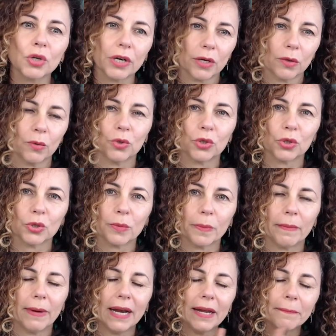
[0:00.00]
recursos,
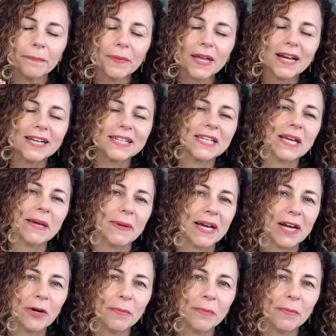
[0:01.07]
¿vale? Así que venga,